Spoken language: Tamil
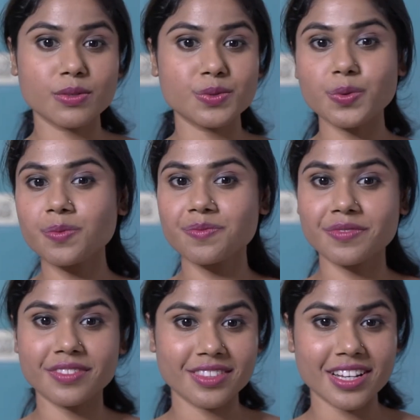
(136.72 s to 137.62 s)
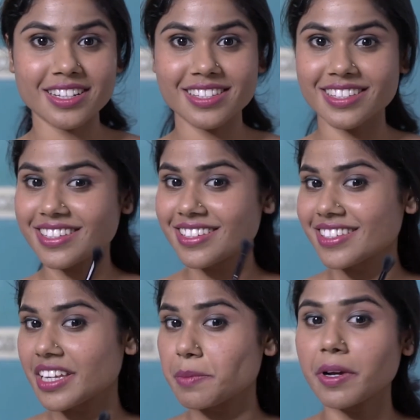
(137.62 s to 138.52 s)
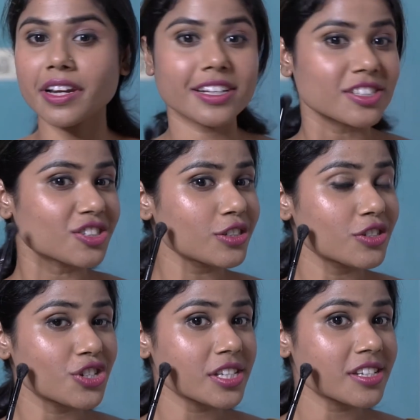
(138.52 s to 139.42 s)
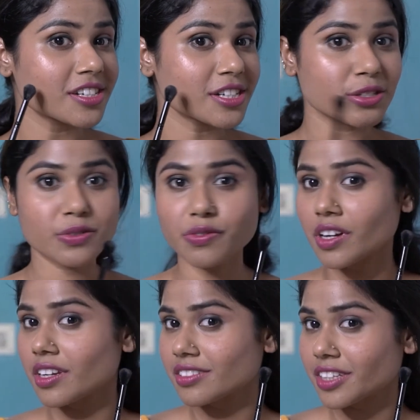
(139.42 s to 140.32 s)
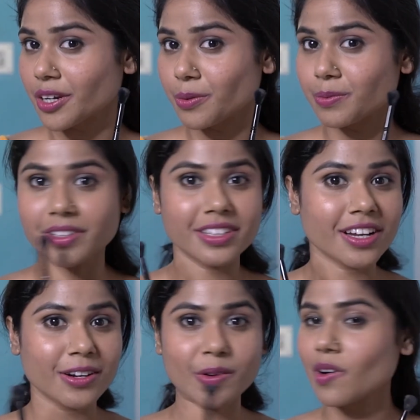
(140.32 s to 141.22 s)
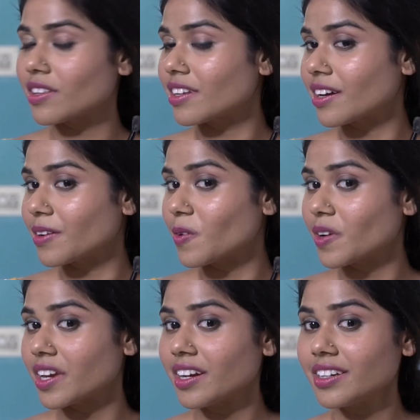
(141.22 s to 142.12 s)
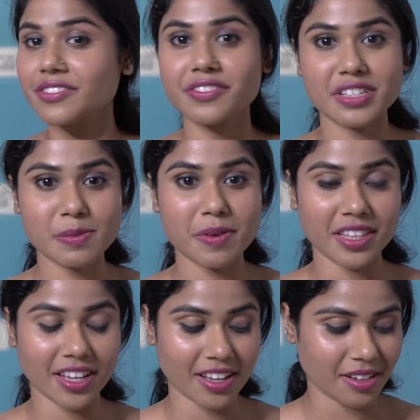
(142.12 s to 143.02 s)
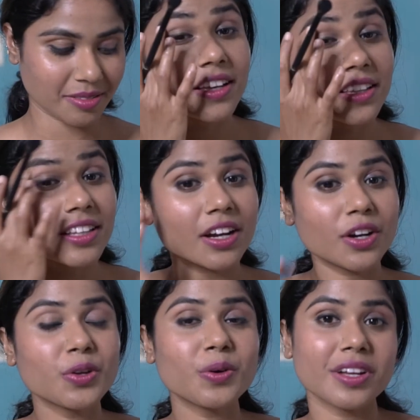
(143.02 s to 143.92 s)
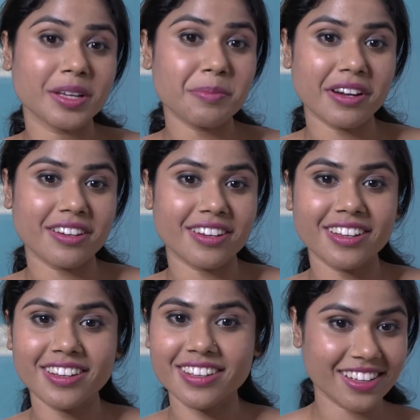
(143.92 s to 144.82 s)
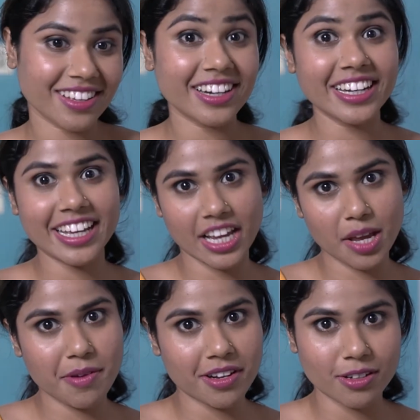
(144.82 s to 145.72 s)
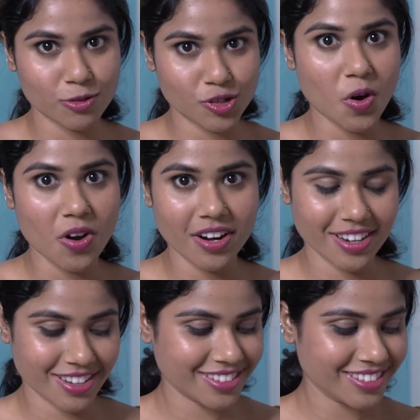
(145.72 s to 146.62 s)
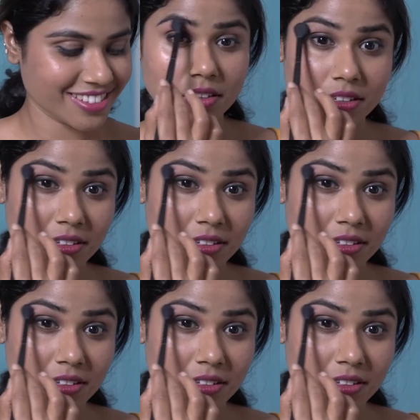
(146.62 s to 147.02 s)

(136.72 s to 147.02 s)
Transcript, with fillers: ஸோ தரிசு செட் பண்ணியாச்சு ஜஸ்ட் டென்ட் ஆஃப் கலர் தெரியும் இந்த கண்ணுக்கும் அந்த கண்ணுக்கும் நீங்கள் டிஃப்ரென்ஸ் பார்த்தீங்கன்னா இந்த கண்ணுலேயும் அதே பண்ணுறேன் இல்லாட்டி எனக்கே பார்க்க கொஞ்சம் ஆடாக இருக்குது